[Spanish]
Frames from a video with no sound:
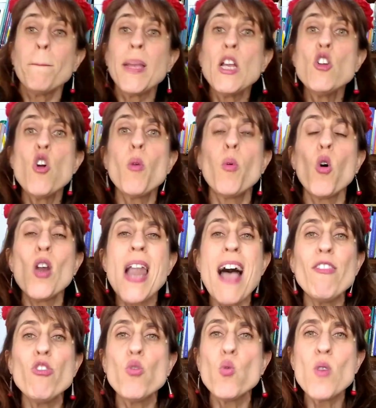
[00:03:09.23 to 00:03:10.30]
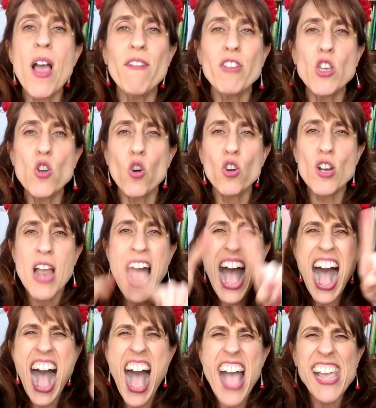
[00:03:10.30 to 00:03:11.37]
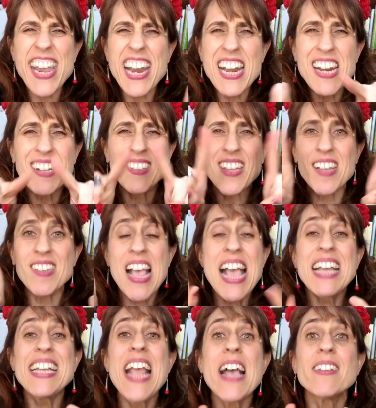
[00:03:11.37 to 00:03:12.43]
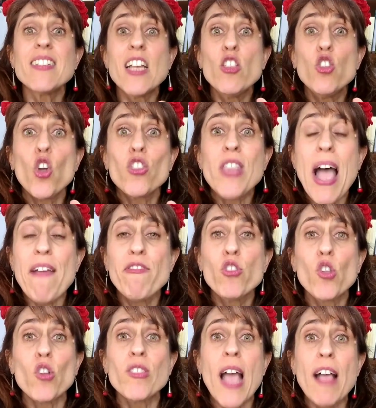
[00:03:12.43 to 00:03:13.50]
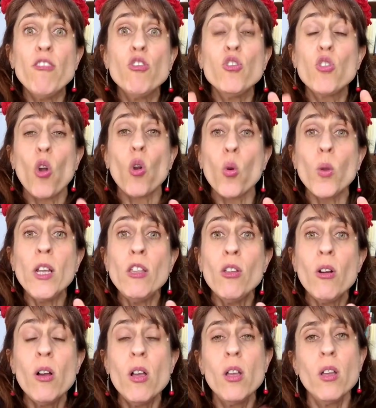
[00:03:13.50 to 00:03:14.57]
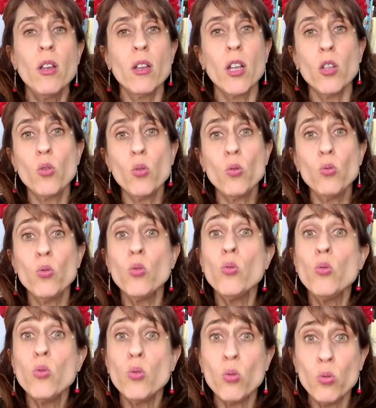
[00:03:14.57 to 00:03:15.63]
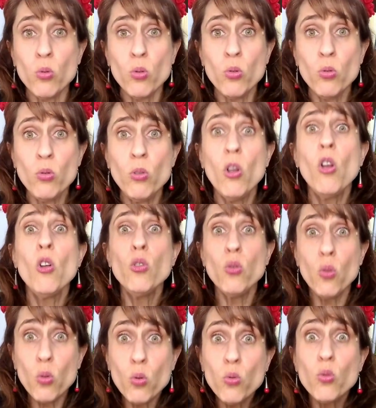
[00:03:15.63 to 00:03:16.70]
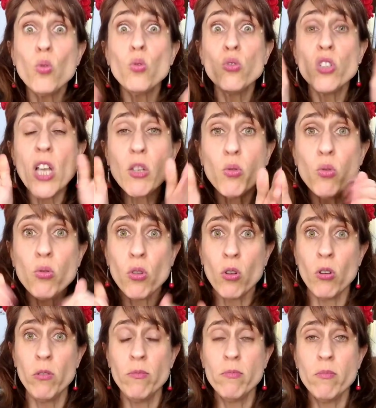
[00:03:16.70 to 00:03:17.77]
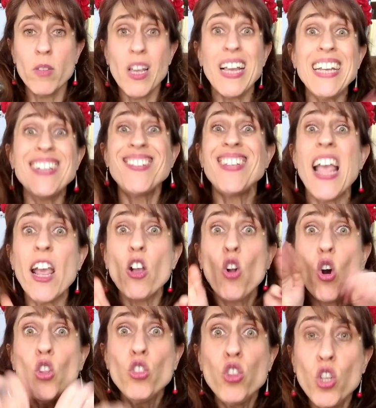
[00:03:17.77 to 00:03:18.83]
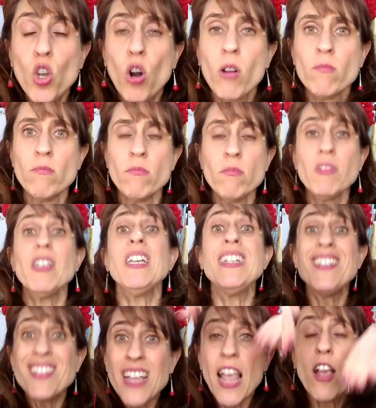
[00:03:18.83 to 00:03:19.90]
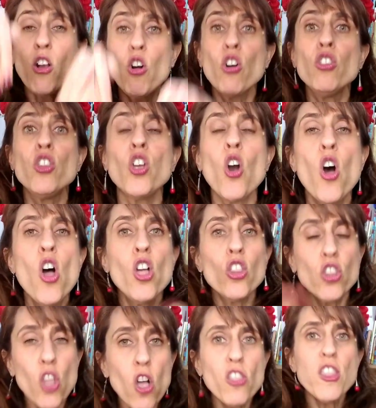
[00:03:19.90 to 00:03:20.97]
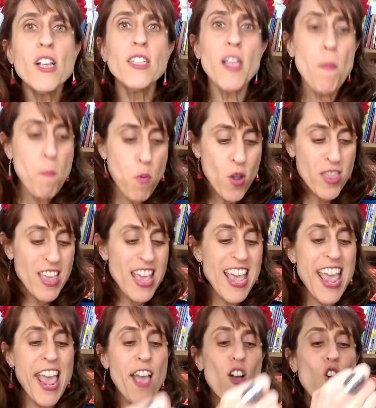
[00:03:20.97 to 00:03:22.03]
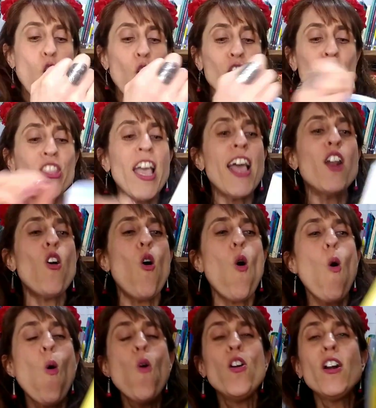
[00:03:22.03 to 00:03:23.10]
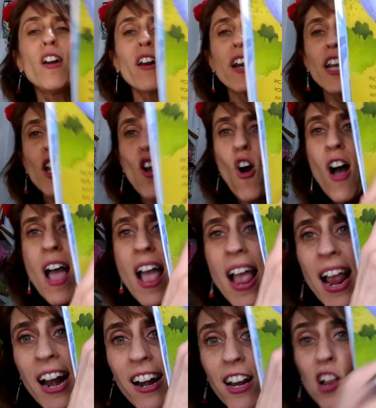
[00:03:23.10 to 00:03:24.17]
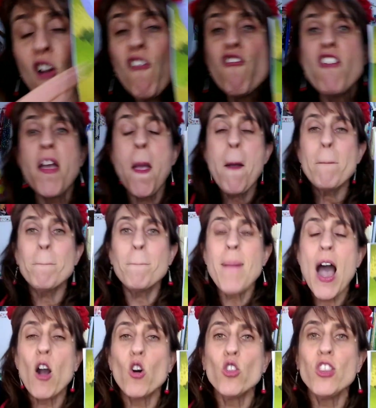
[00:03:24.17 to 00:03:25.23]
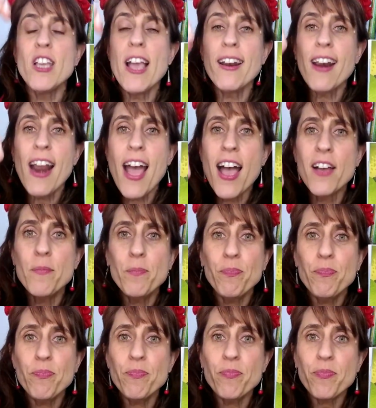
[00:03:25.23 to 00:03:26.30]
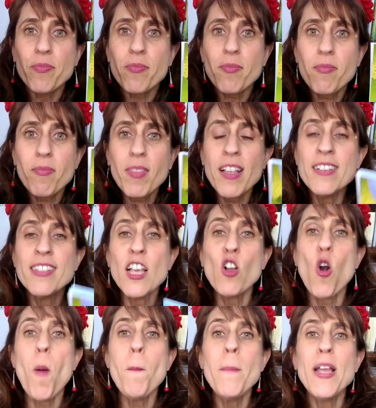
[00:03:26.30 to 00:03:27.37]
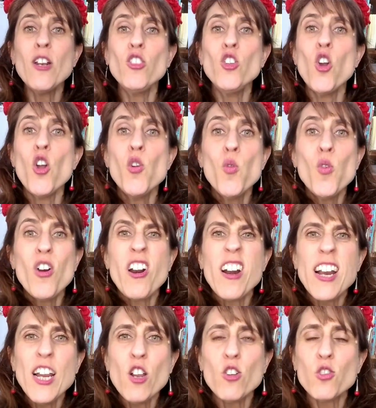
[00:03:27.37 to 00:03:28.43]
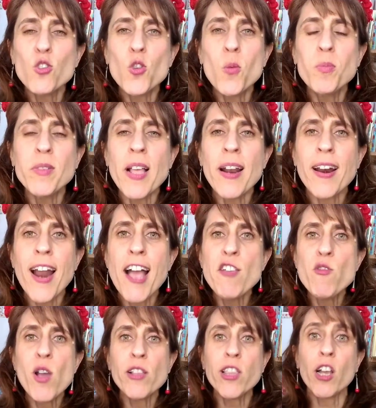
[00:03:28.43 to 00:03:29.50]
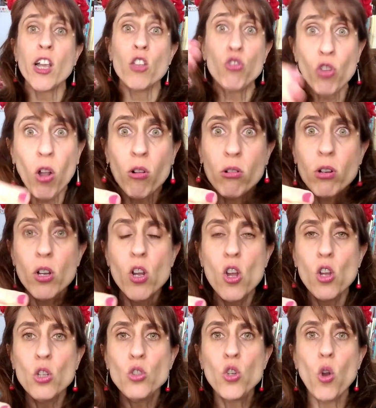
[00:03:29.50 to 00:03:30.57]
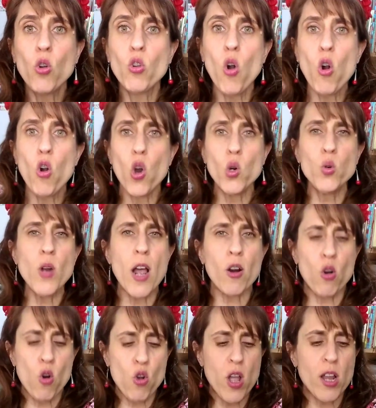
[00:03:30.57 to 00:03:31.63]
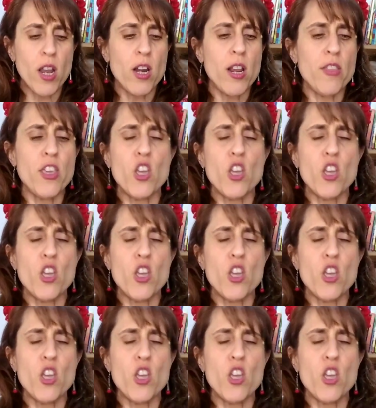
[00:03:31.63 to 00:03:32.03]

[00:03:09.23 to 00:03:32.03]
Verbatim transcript: vino volando un avión a hélices y haciendo tanto, tanto ruido que Turuntún, Turuntún, Turuntún se asustó y se escondió y se escondió. ¿Dónde se puede esconder un río? El río fue bajo tierra. Se convirtió en un río subterráneo hasta que toc chocó con una roca que le